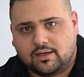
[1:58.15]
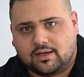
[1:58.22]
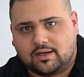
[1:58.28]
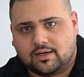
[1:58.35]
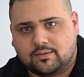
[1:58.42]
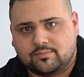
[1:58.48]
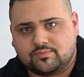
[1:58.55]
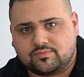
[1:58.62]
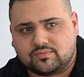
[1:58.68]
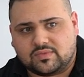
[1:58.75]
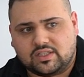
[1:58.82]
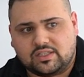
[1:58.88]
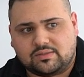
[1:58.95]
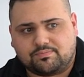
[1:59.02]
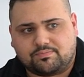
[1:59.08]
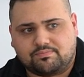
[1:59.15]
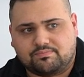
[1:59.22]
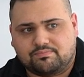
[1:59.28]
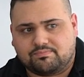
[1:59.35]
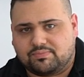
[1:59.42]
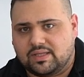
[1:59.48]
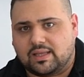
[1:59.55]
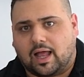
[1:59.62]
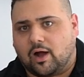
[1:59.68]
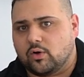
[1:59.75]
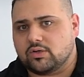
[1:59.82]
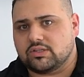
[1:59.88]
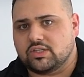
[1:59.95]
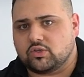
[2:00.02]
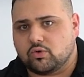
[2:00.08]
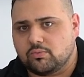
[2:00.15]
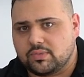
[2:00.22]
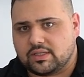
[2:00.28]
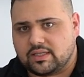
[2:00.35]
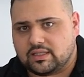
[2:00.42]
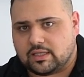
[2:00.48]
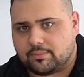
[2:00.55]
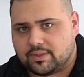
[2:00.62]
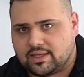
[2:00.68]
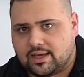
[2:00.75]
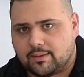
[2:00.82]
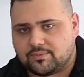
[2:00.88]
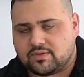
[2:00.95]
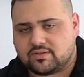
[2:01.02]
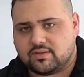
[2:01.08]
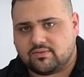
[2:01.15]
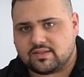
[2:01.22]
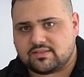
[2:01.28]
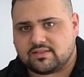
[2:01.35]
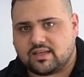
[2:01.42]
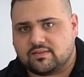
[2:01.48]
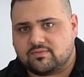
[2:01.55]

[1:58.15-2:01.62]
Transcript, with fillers: Ähm, ich bin auch nicht unbedingt der Begabteste, was das